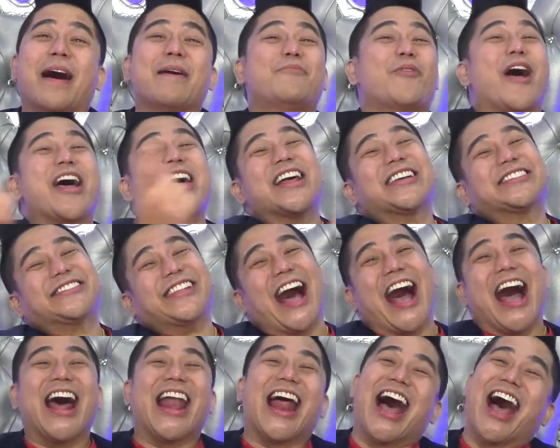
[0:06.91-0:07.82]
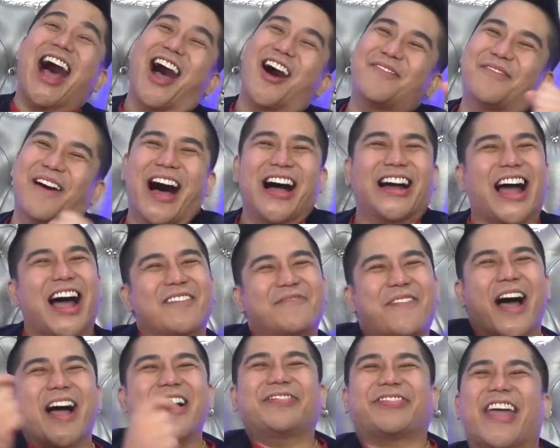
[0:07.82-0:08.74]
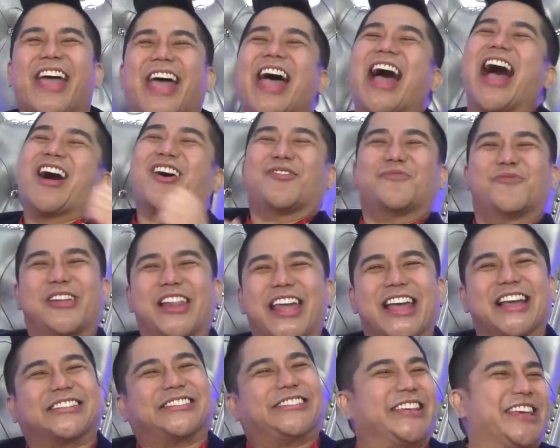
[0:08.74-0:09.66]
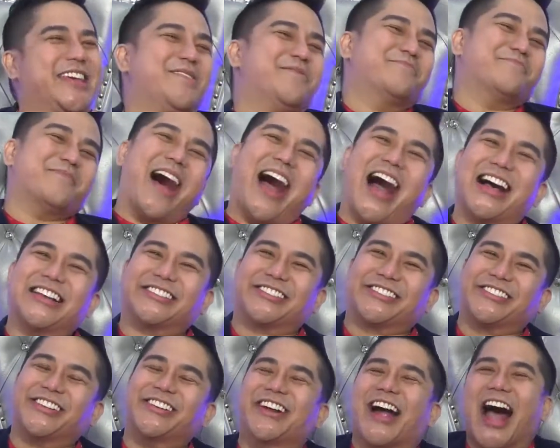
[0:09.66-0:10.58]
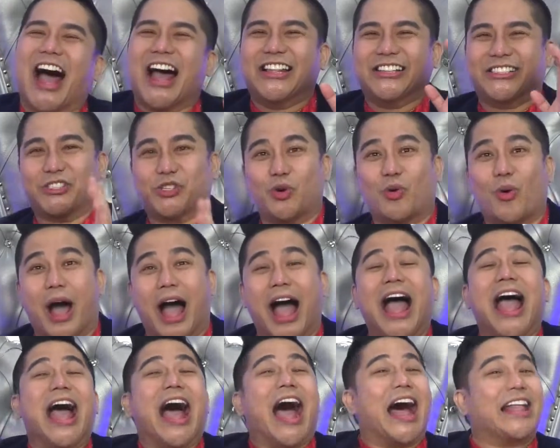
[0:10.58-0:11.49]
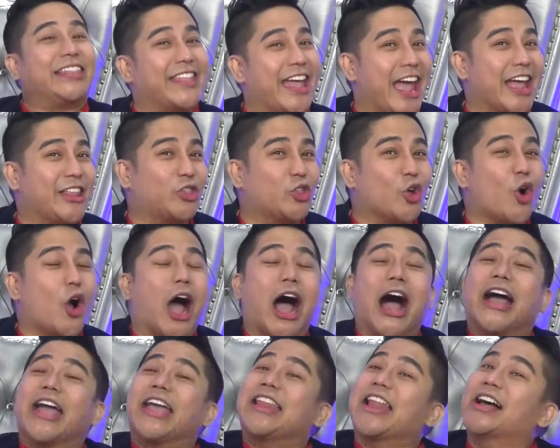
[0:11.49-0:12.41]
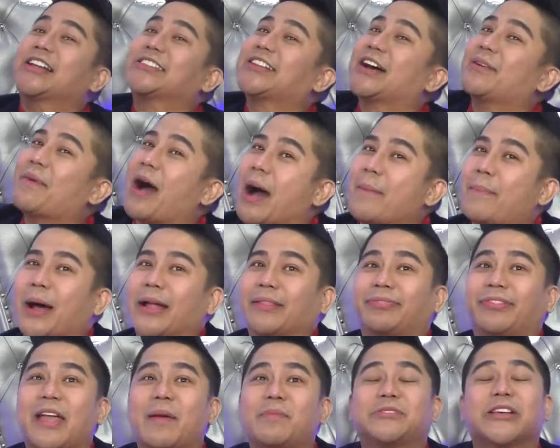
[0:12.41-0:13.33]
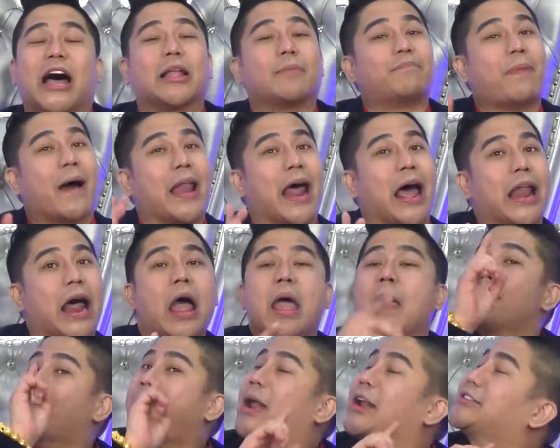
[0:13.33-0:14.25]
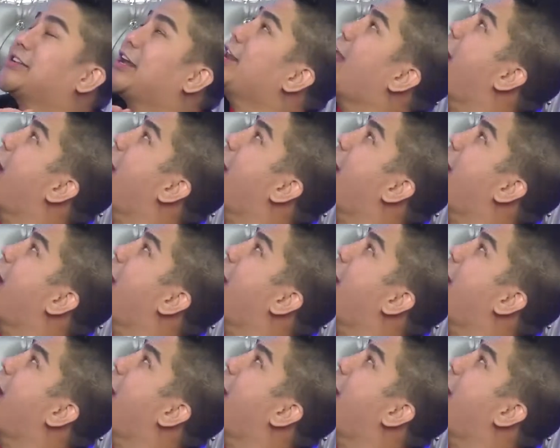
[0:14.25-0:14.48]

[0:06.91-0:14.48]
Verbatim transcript: Buenos na araw mga kaabante! Ako muli si Master Hans Kua at ito ang ilan sa mga abang tips at palala para sa